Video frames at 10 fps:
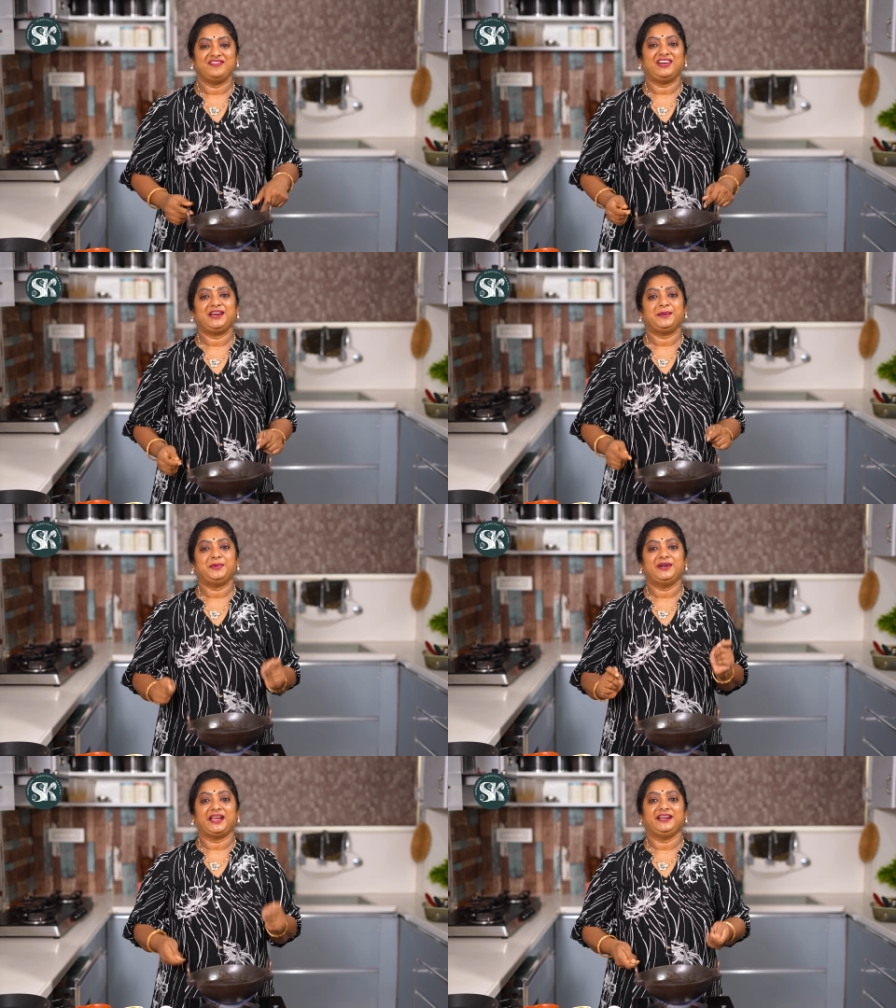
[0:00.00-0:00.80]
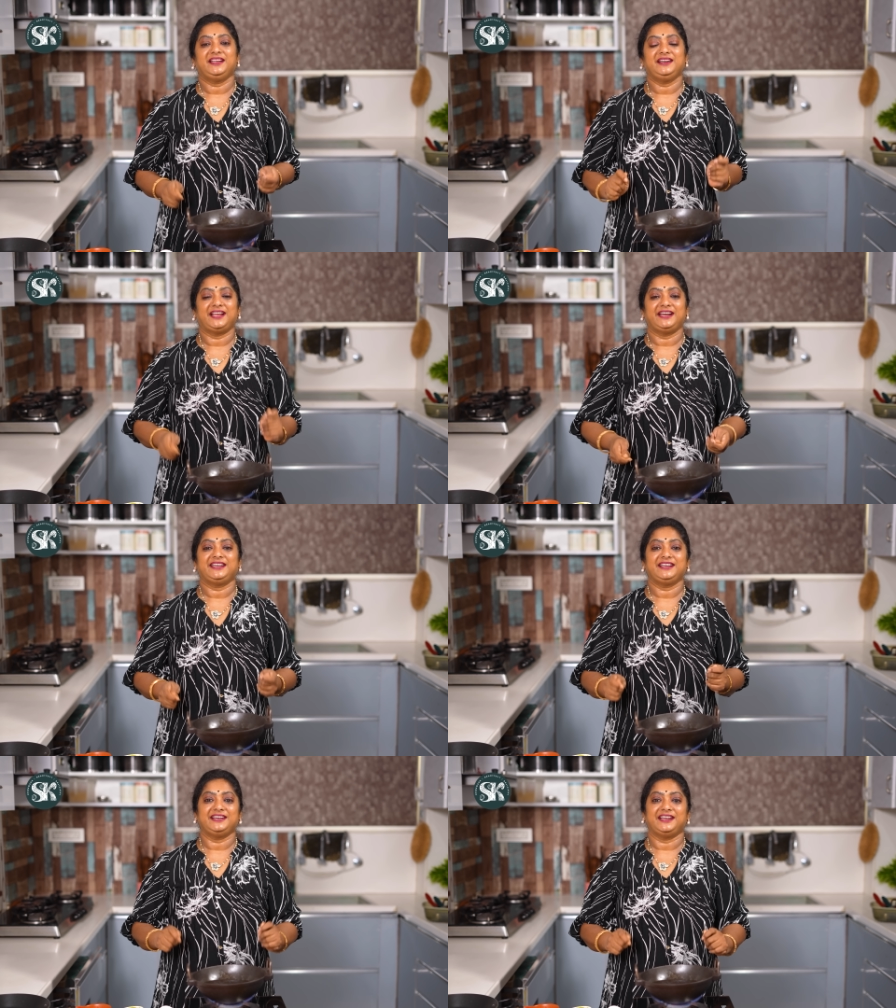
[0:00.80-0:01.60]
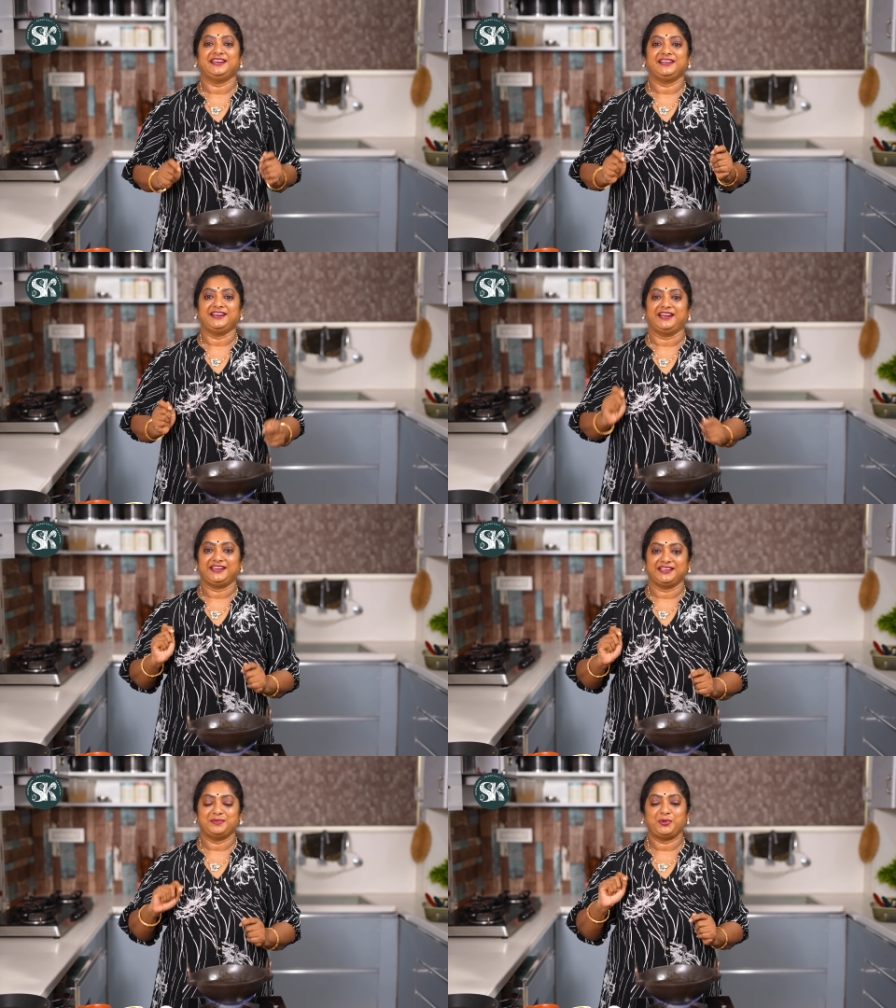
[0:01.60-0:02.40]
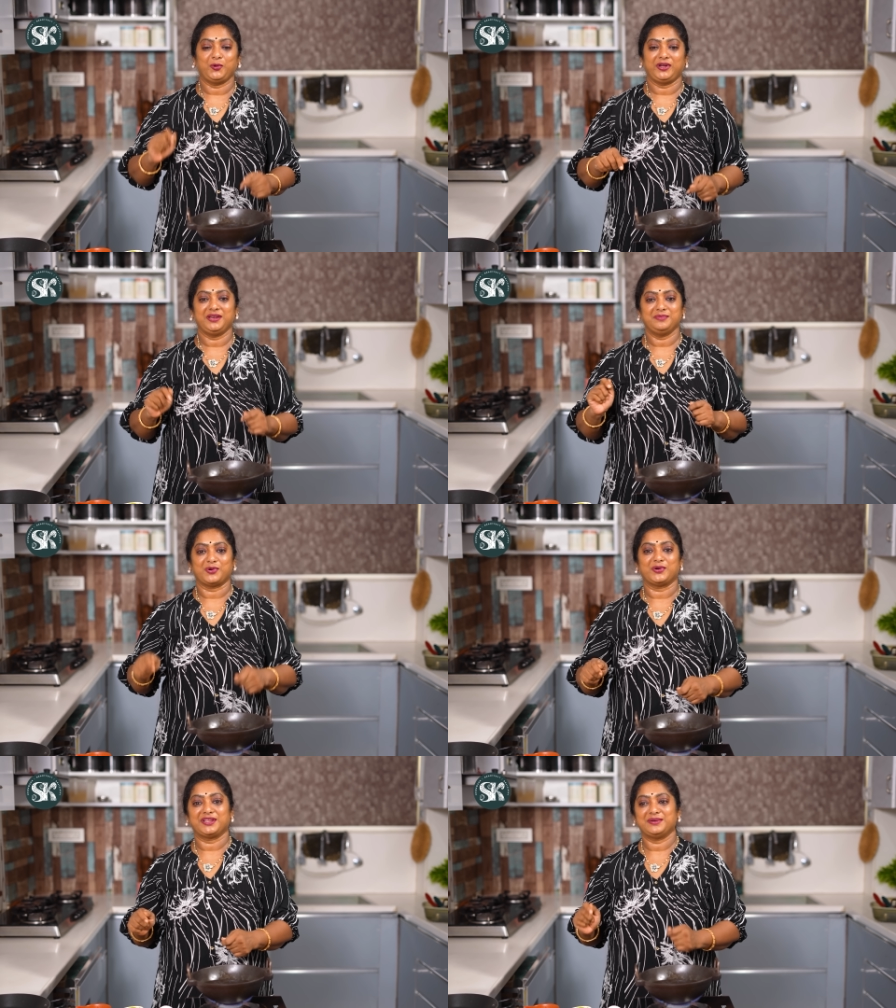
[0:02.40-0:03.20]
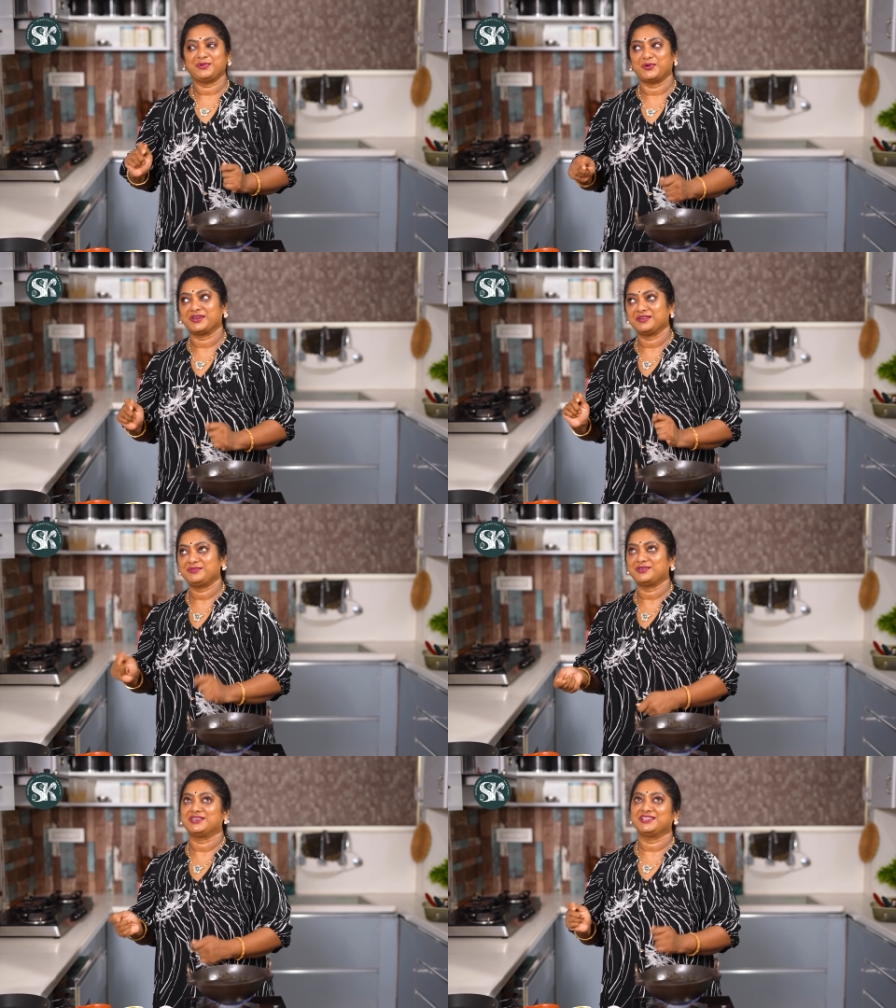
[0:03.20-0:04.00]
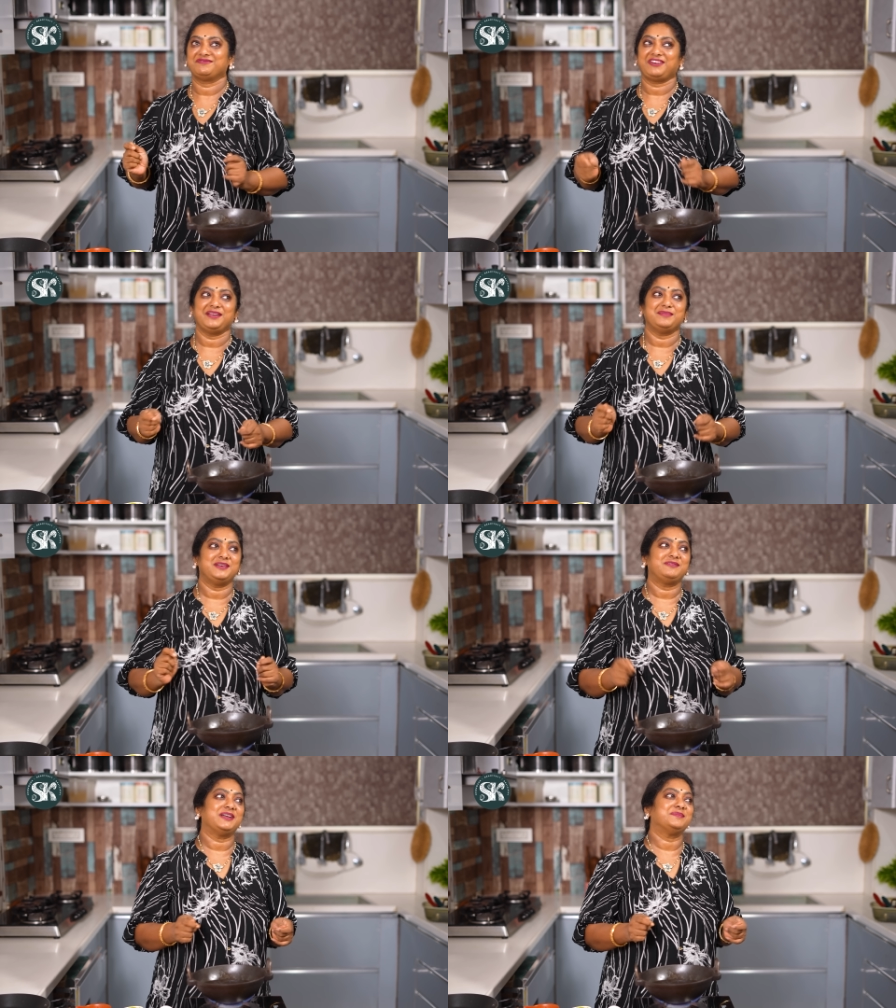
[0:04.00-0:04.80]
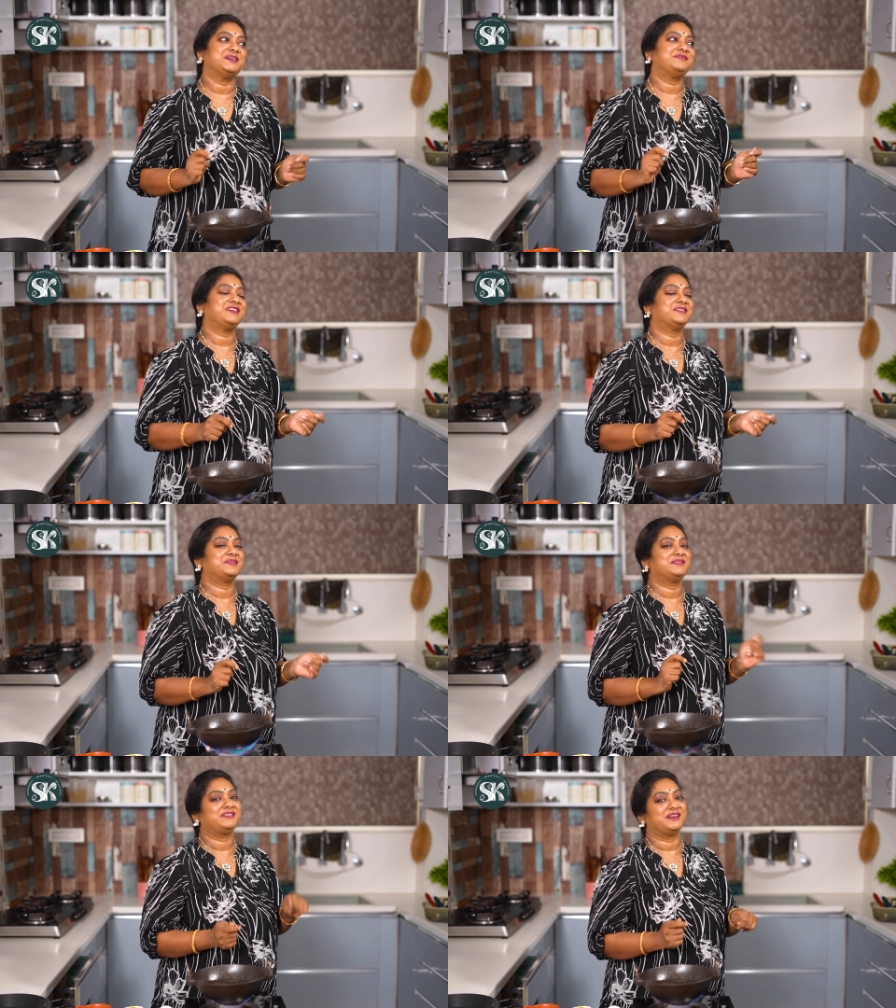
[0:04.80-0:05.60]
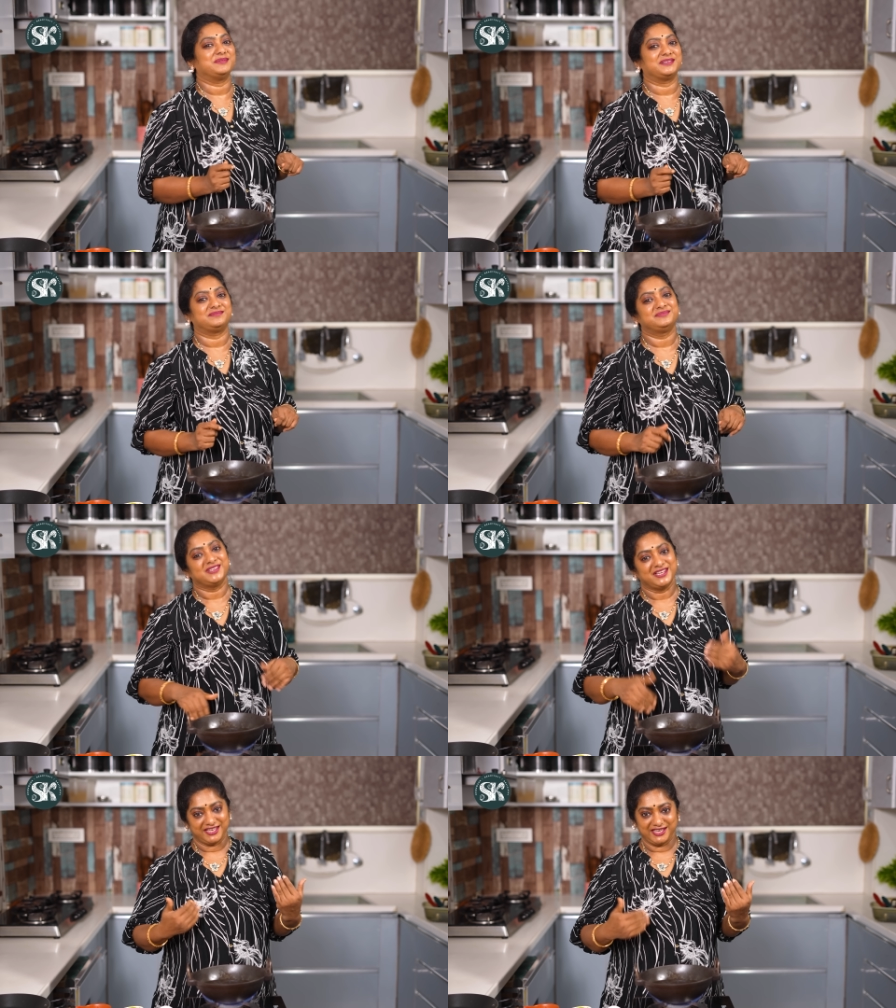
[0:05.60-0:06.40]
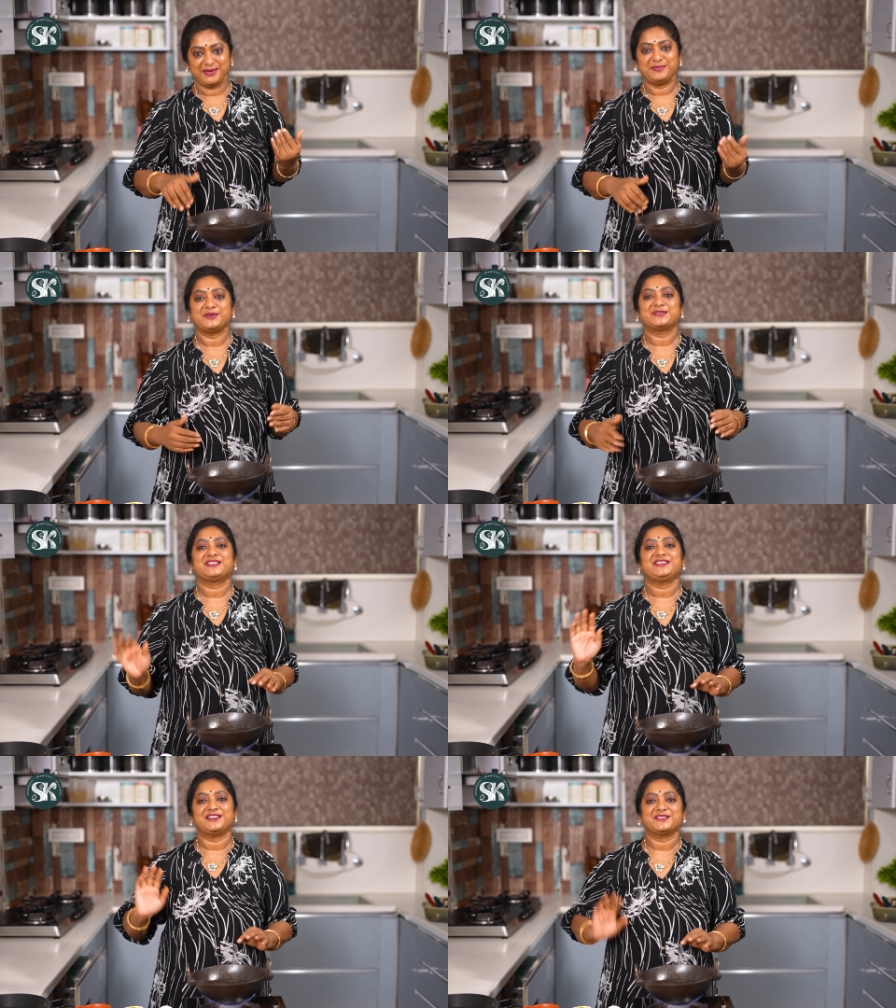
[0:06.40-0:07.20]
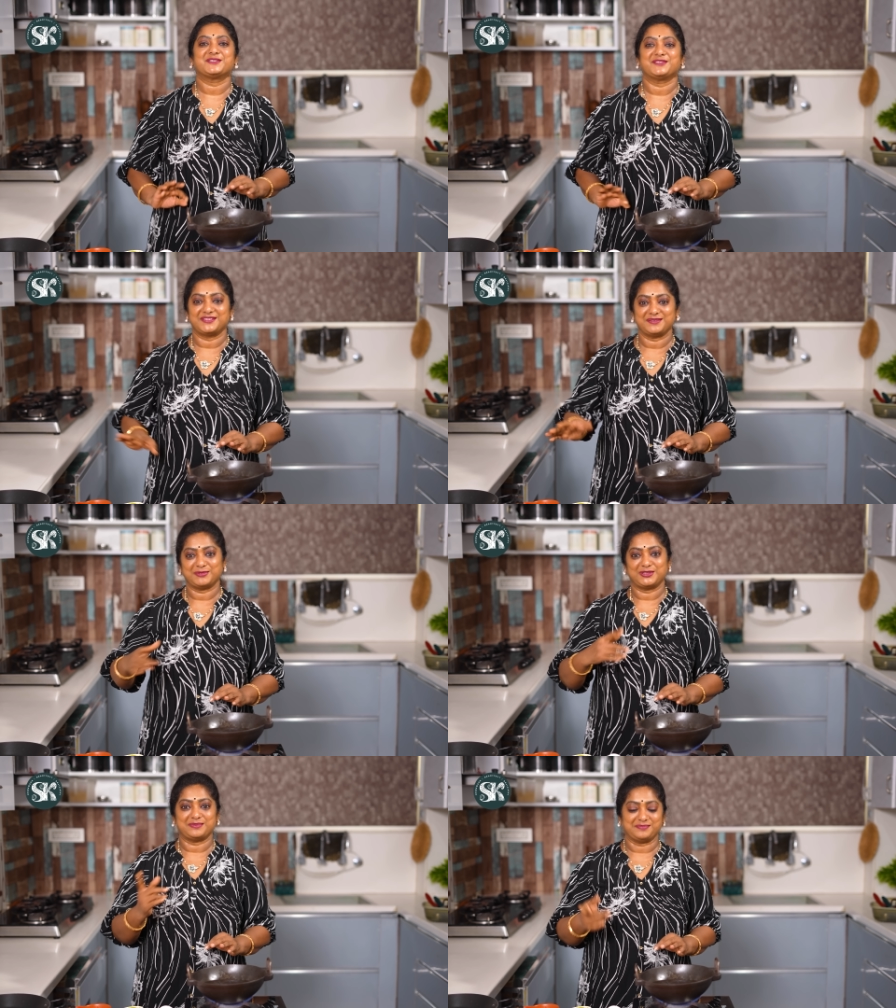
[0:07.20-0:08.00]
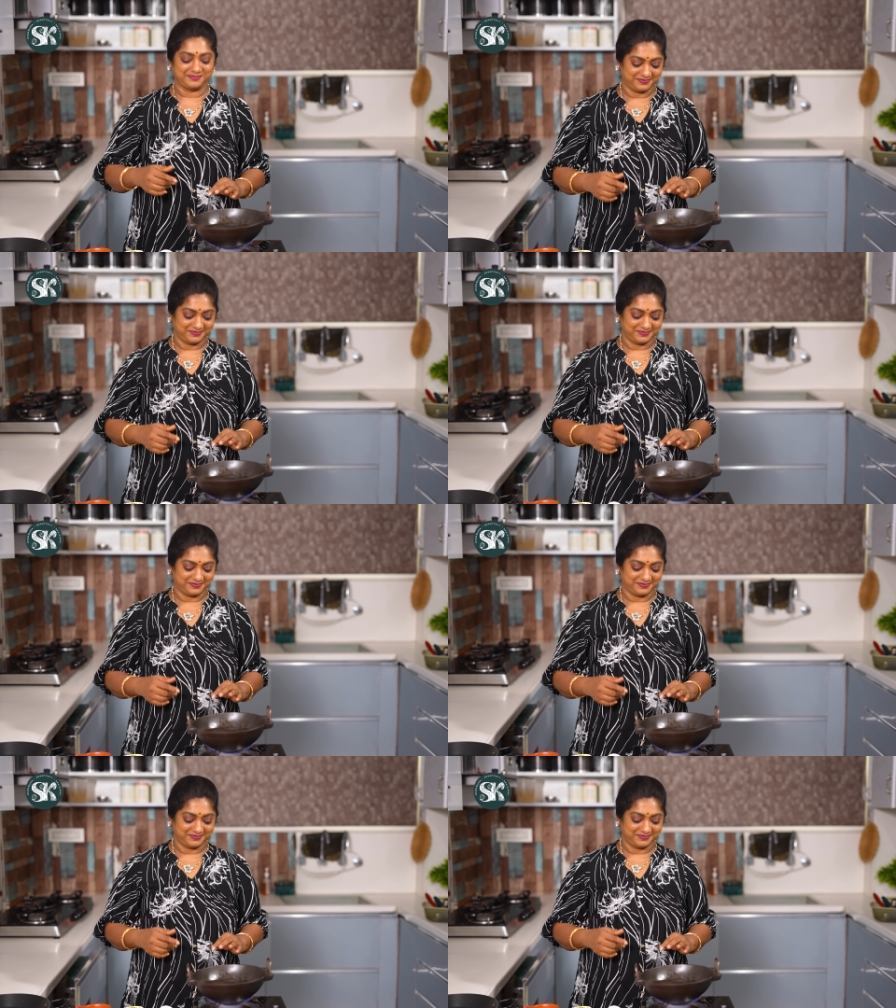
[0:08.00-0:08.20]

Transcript: ఇవాళ రేపు డైటింగ్ డైటింగ్ డైటింగ్ డైటింగ్ ప్రోటీన్ ప్రోటీన్ ప్రోటీన్ ప్రోటీన్ ఫైబర్ ఫైబర్ ఫైబర్ ఫైబర్ ఈ మ్యూజిక్ నడుస్తుంది మొత్తం